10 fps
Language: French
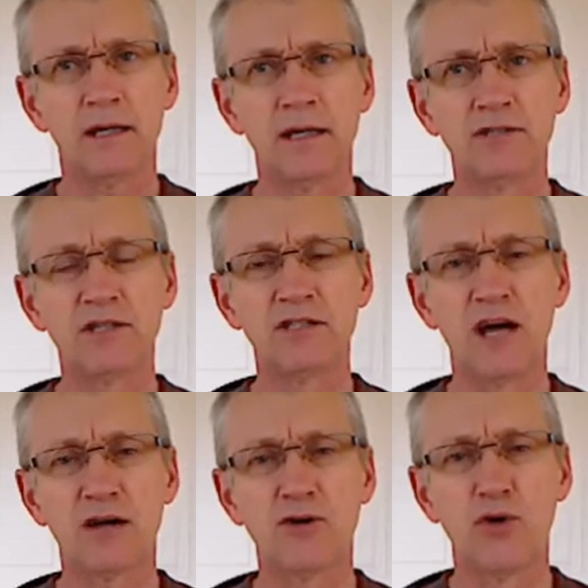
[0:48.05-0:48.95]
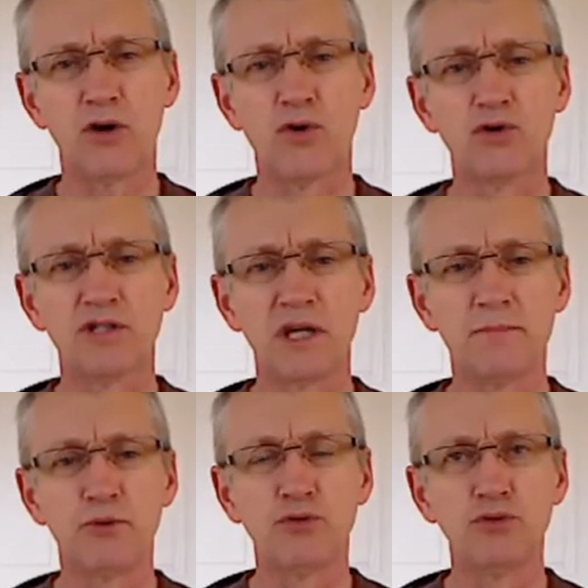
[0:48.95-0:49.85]
et ceci a causé
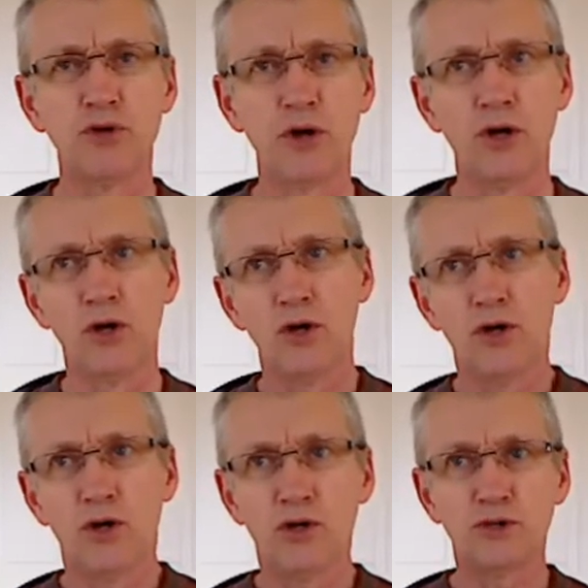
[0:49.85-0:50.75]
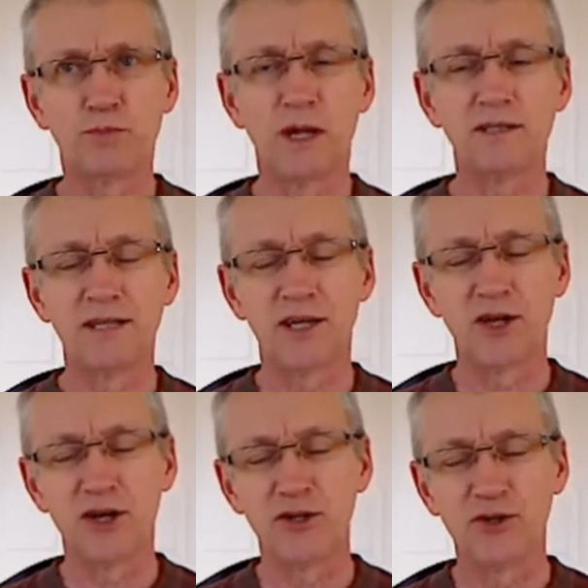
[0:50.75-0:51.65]
beaucoup de, je pourrais dire,
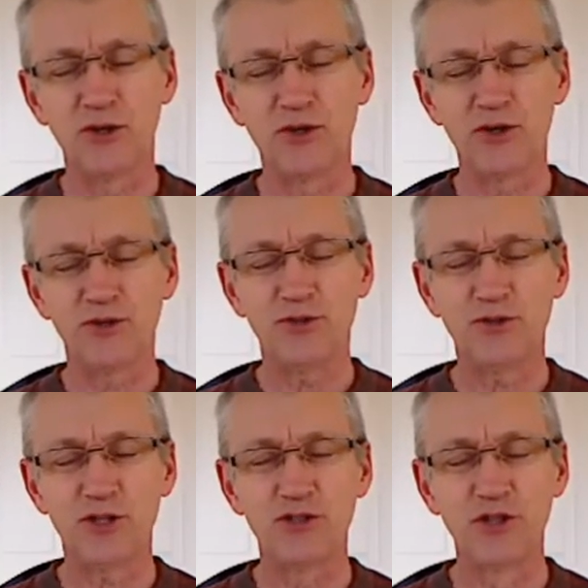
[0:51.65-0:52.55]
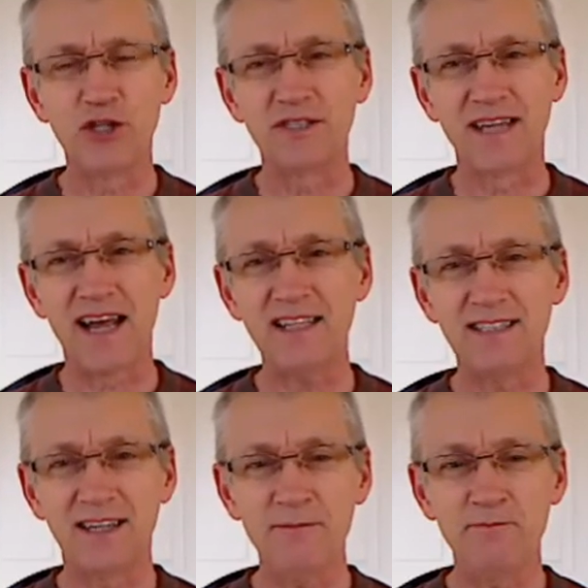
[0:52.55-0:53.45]
euh, de,
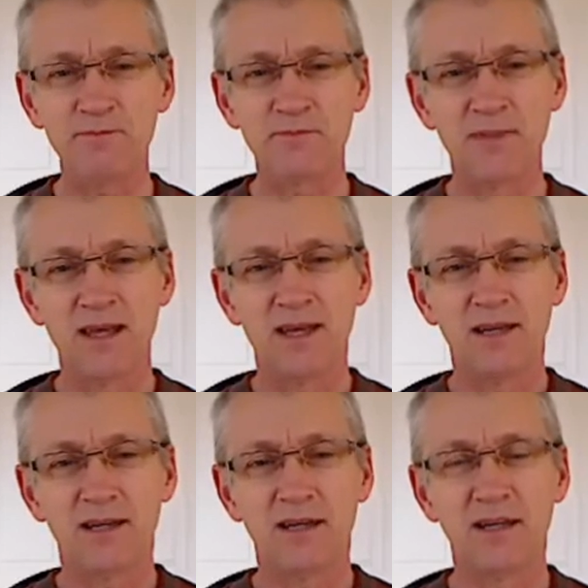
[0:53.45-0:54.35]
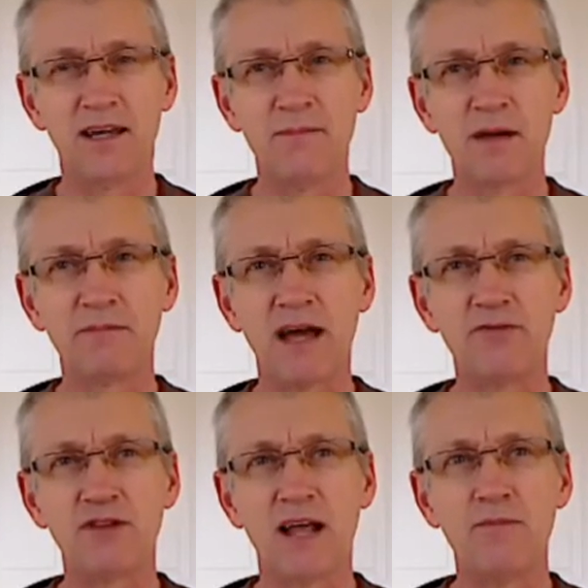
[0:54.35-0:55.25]
stress, et en même temps
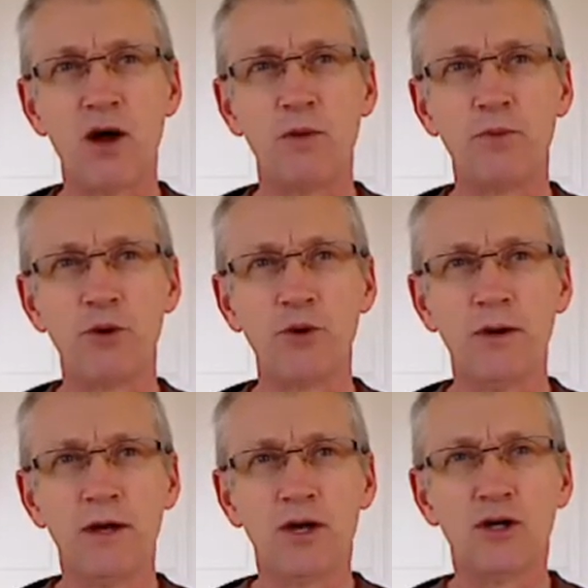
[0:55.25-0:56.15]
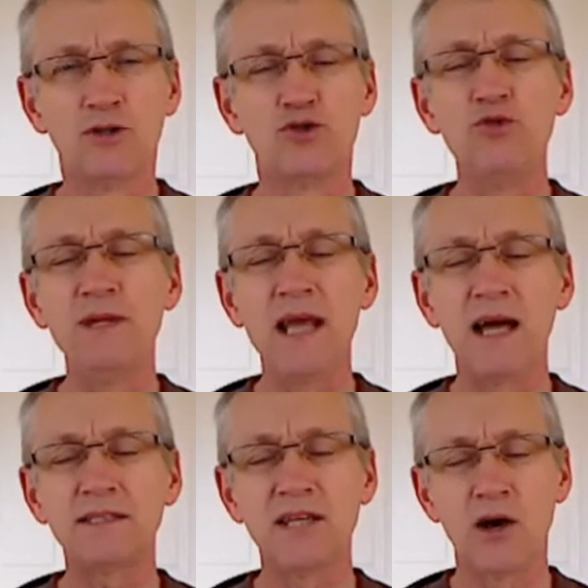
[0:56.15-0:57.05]
finalement un peu
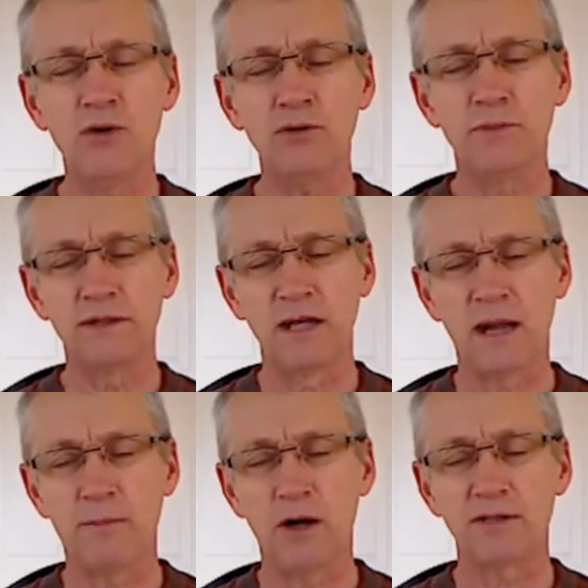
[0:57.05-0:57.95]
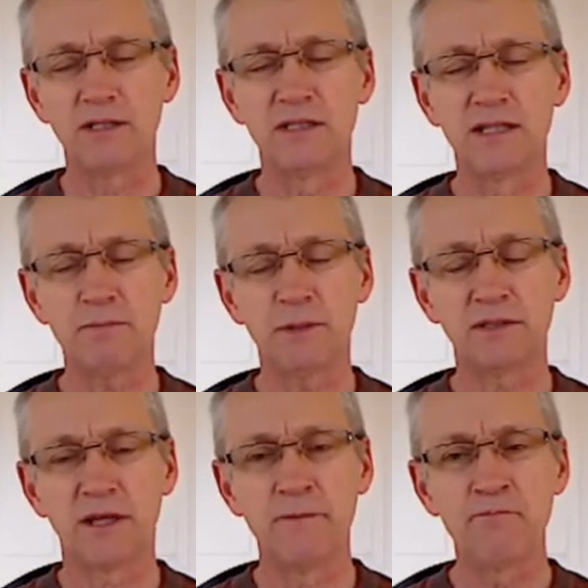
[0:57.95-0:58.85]
d'humiliation de la part des disciples,
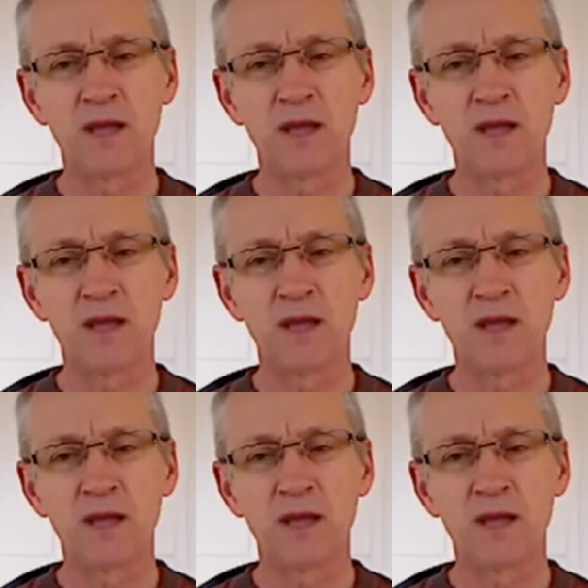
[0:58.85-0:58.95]
parce que